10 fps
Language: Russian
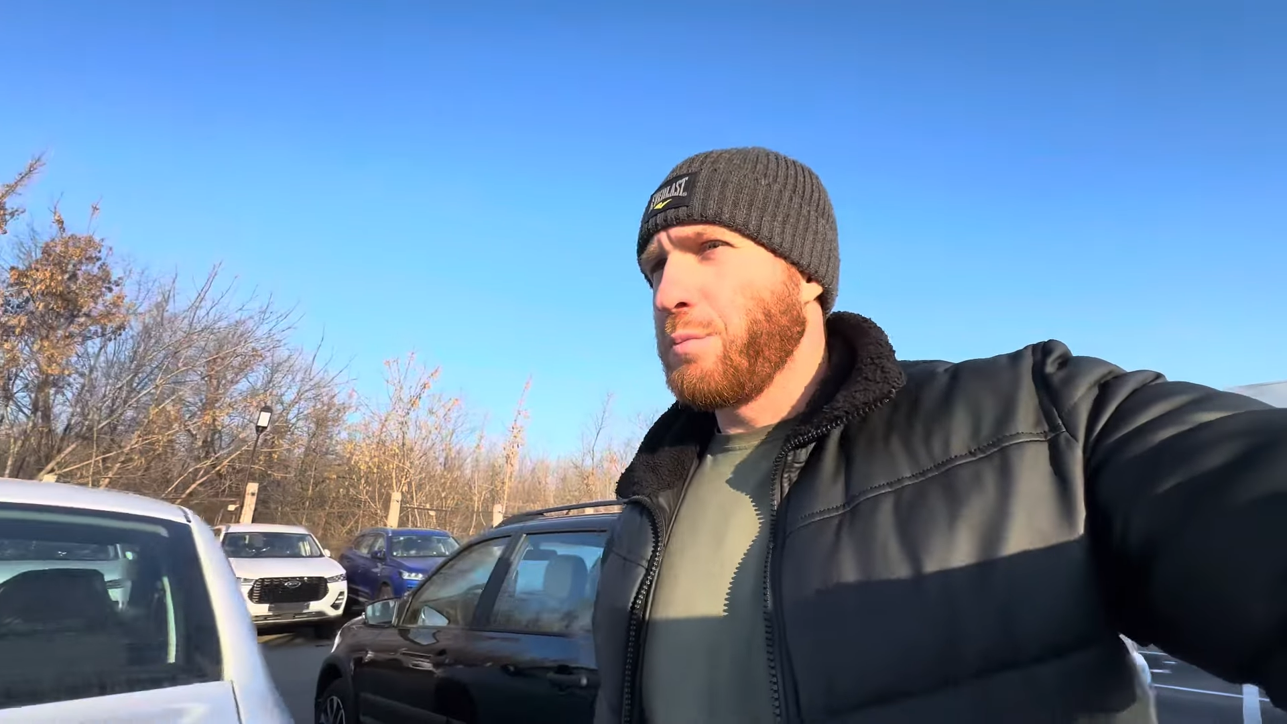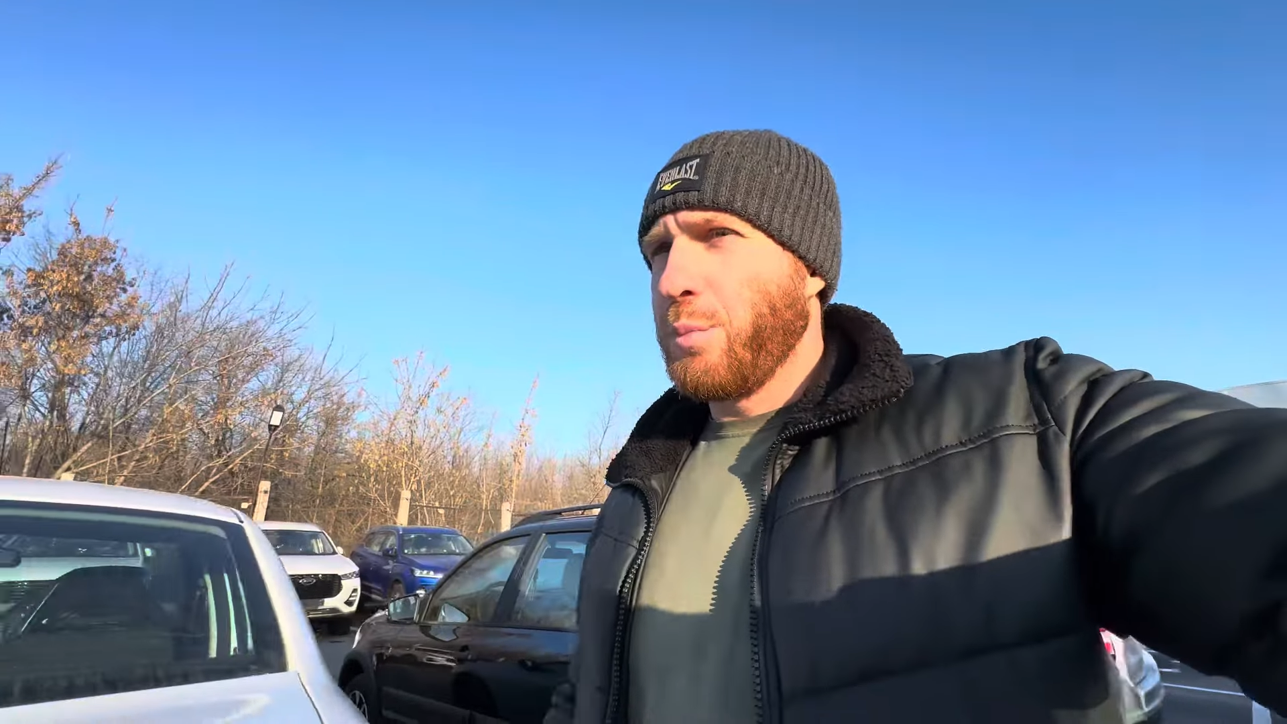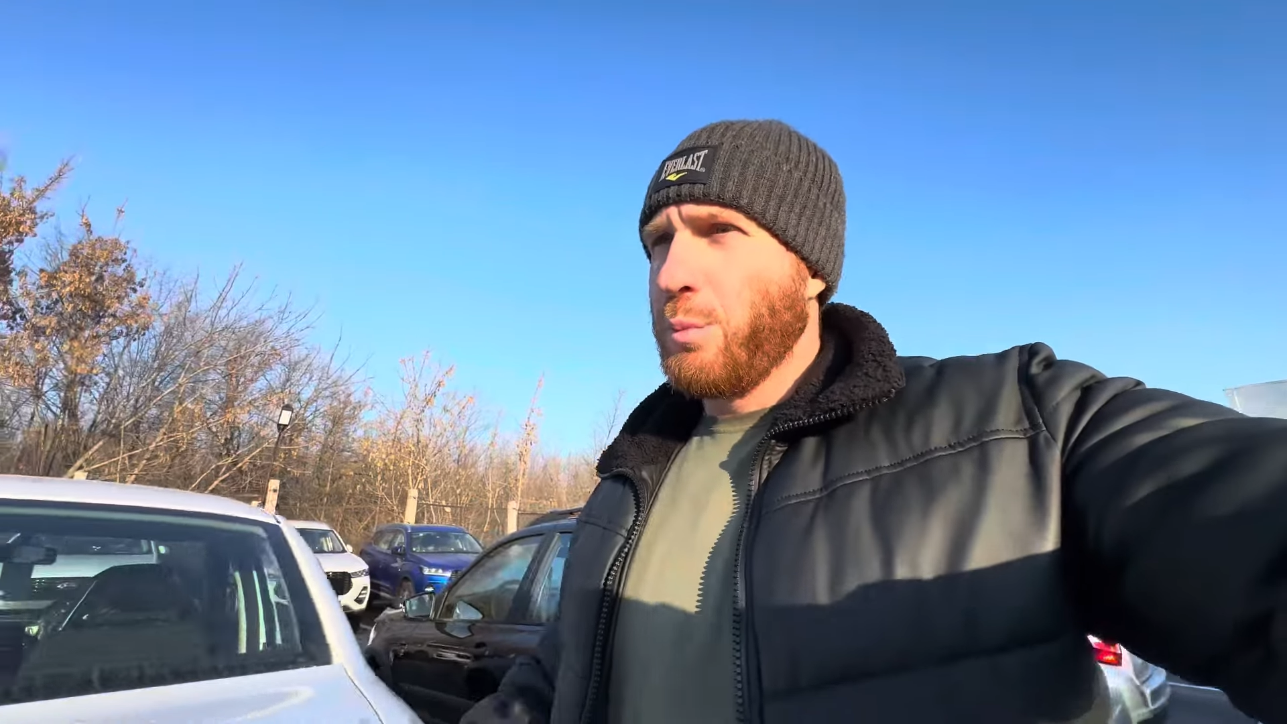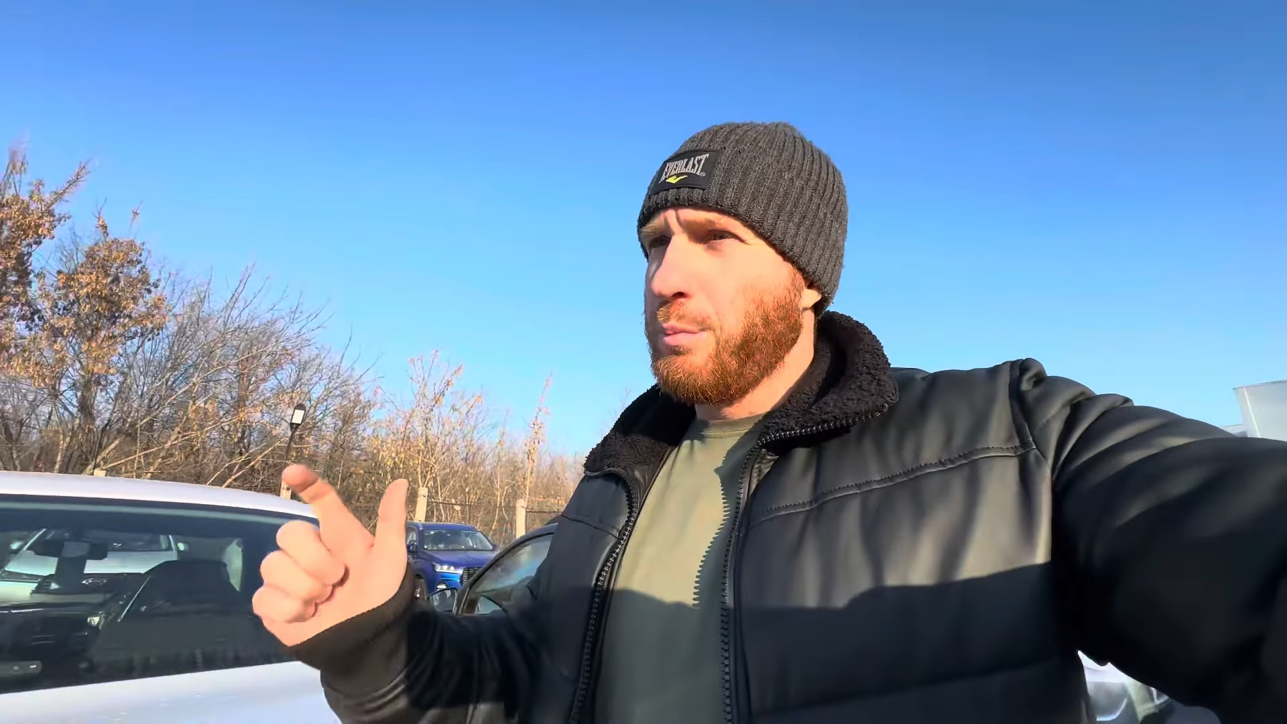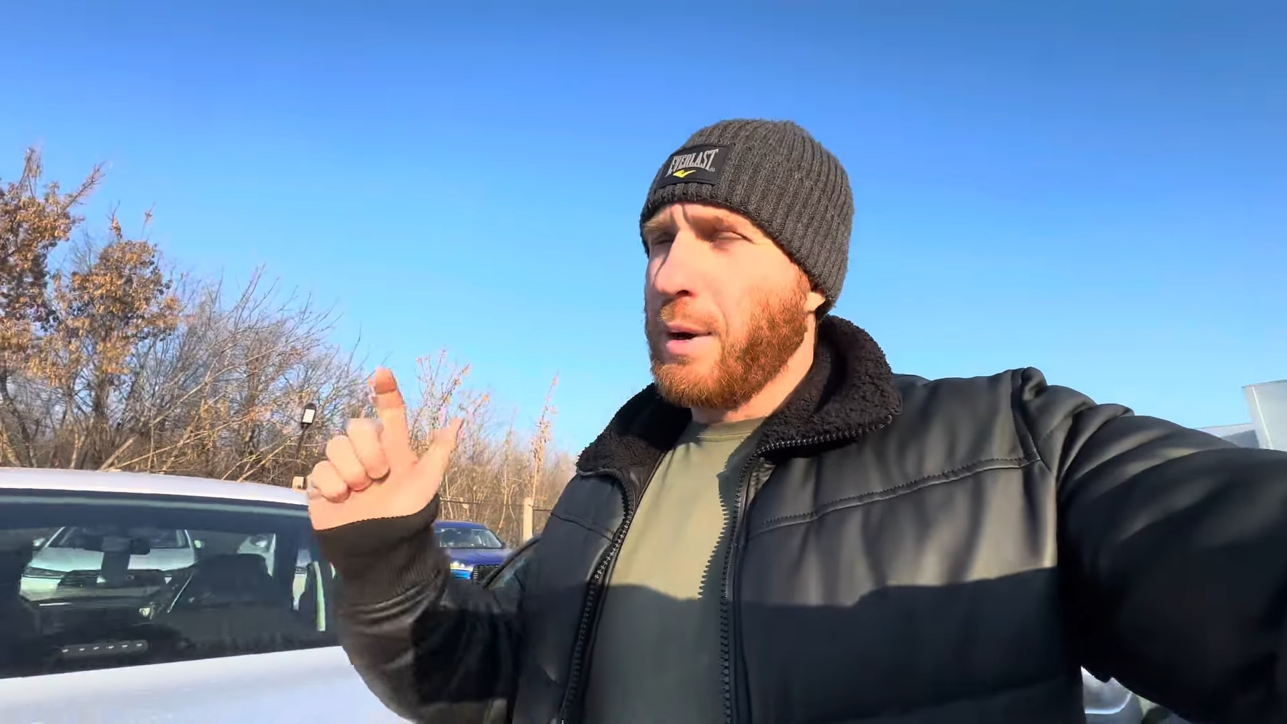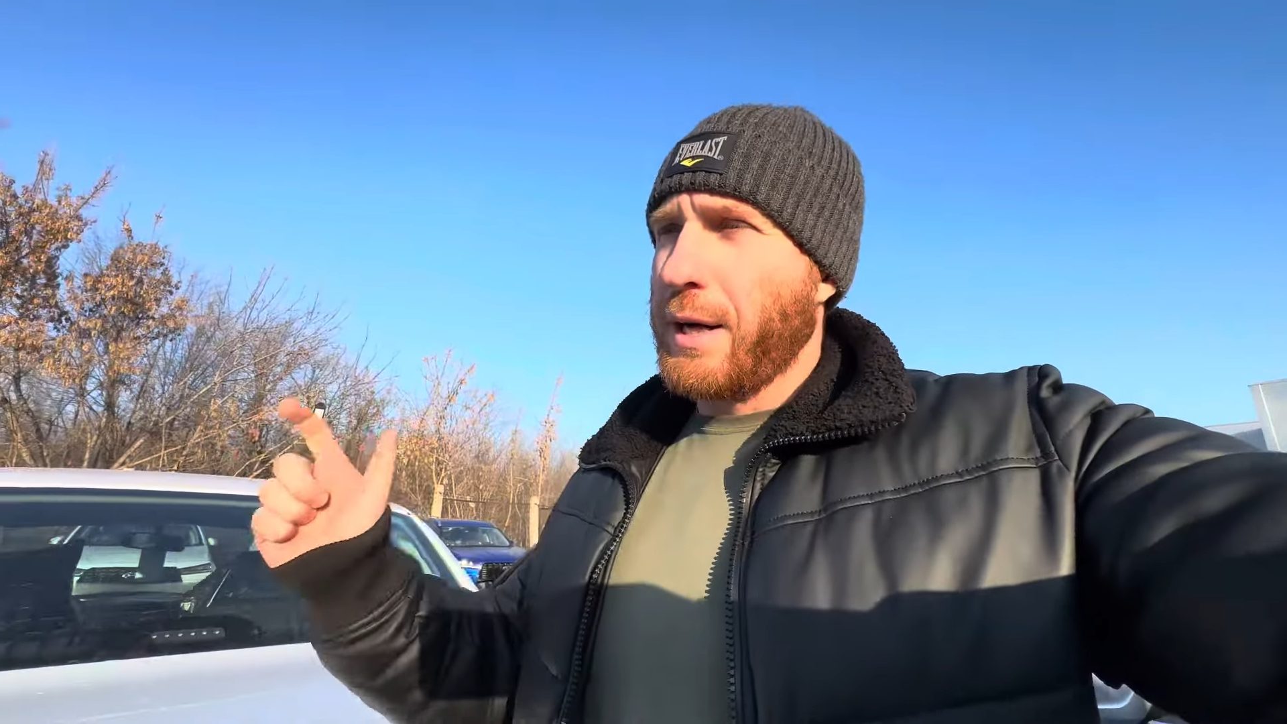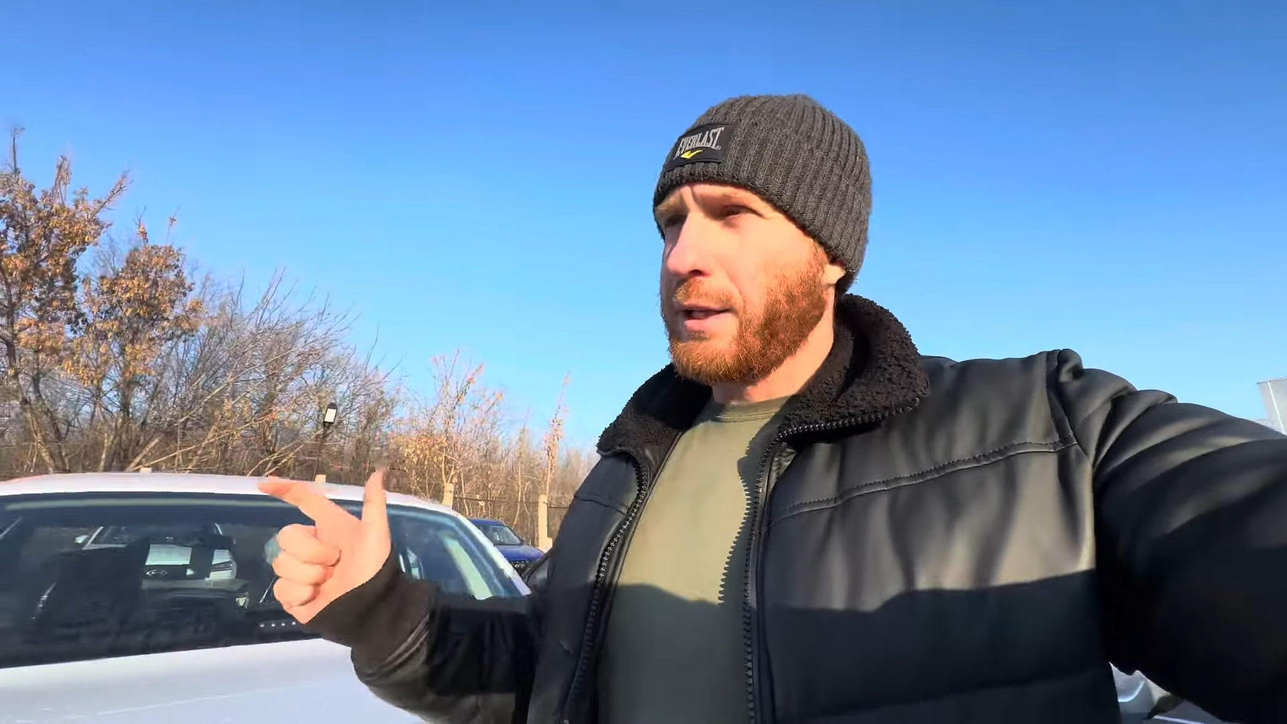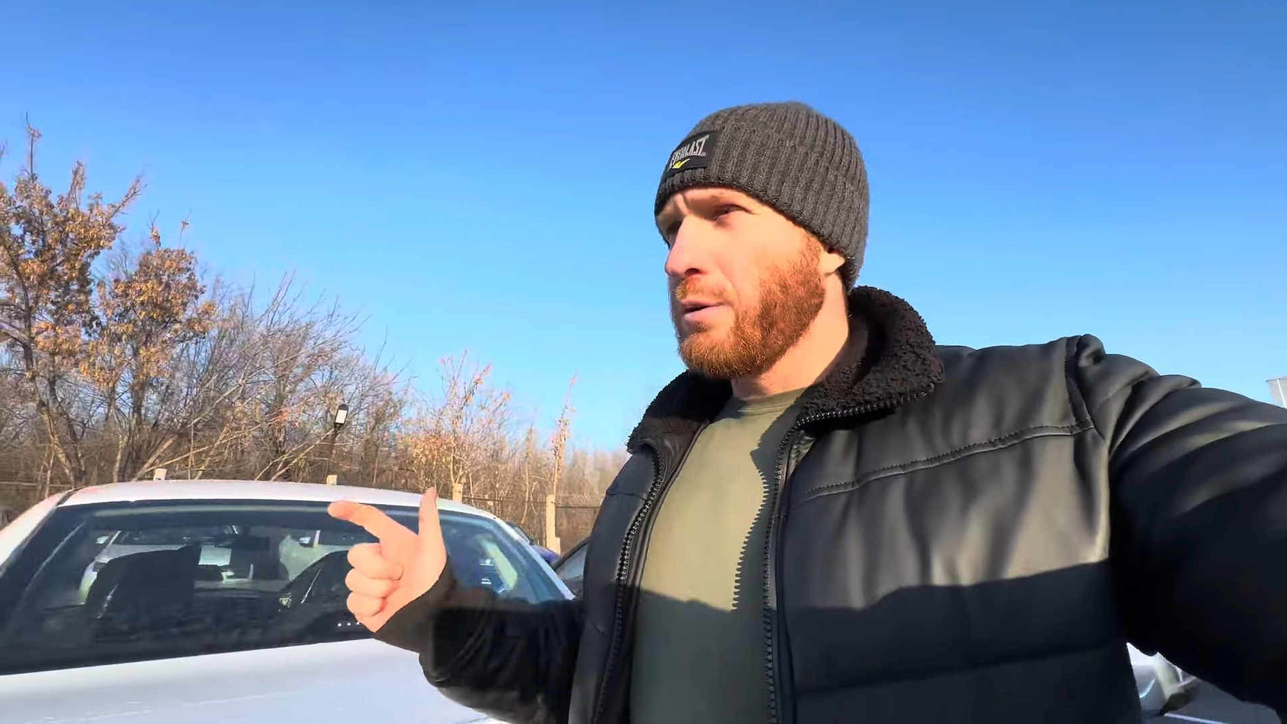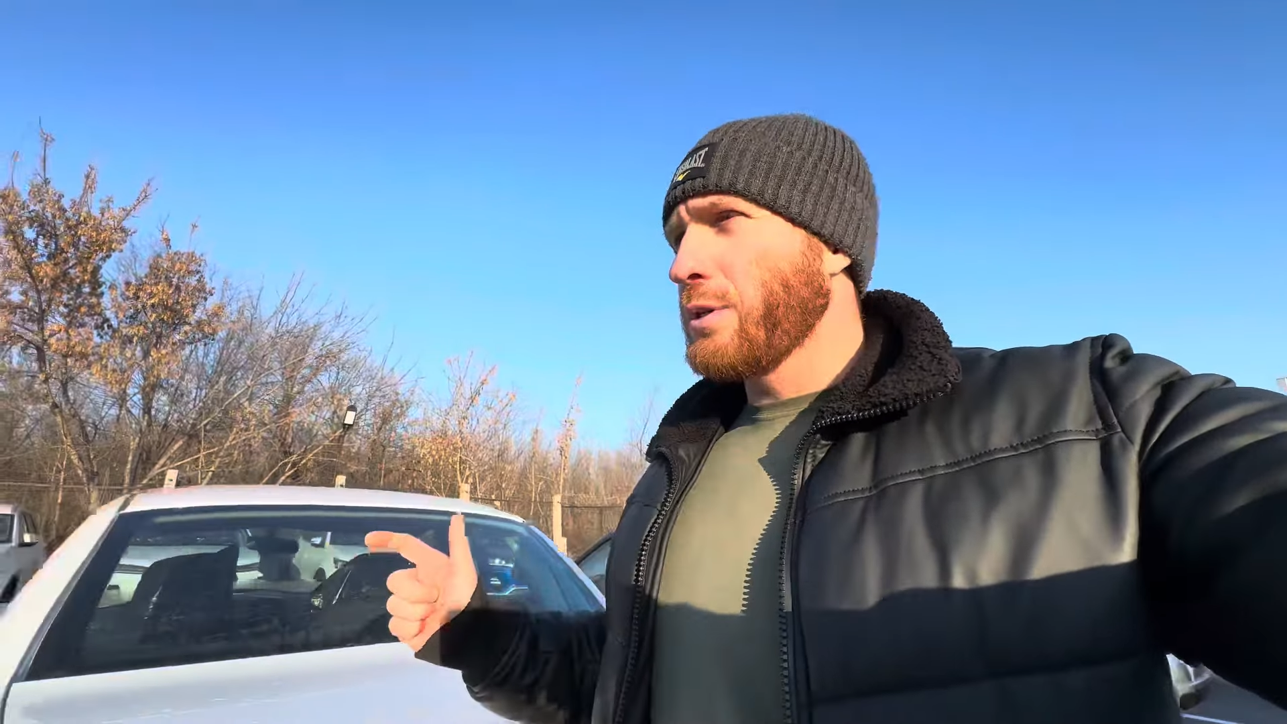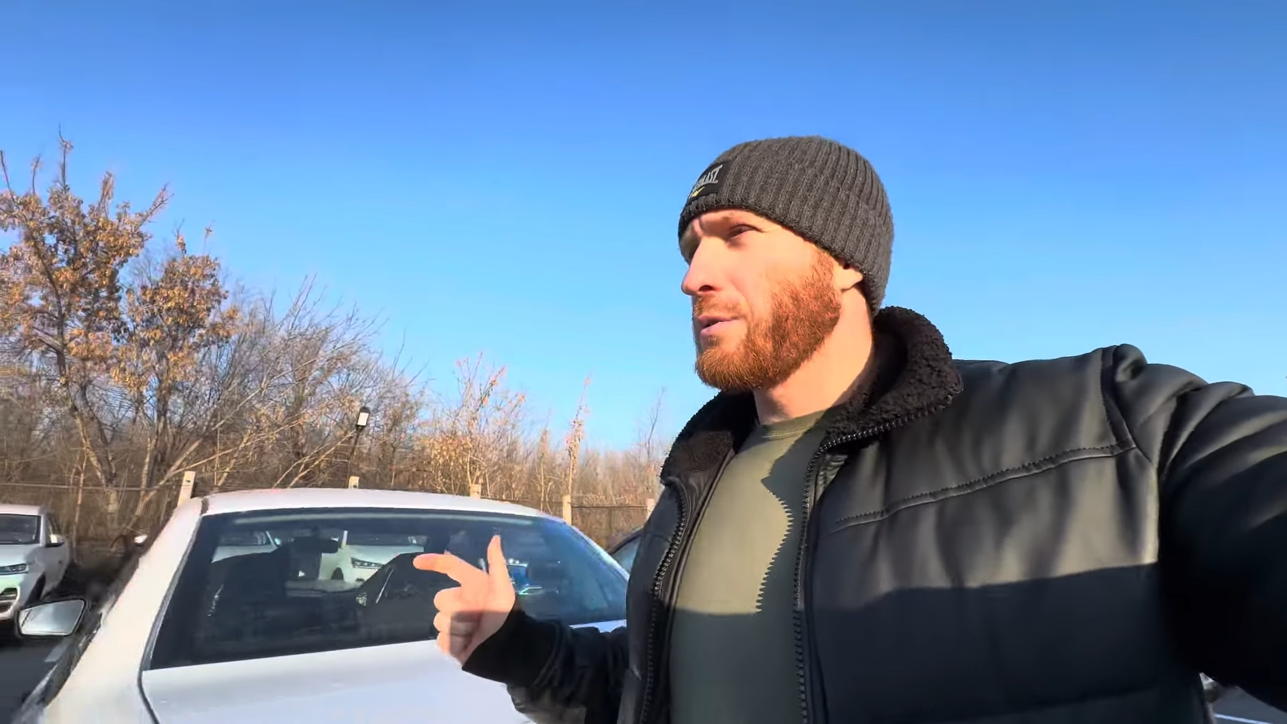Барнео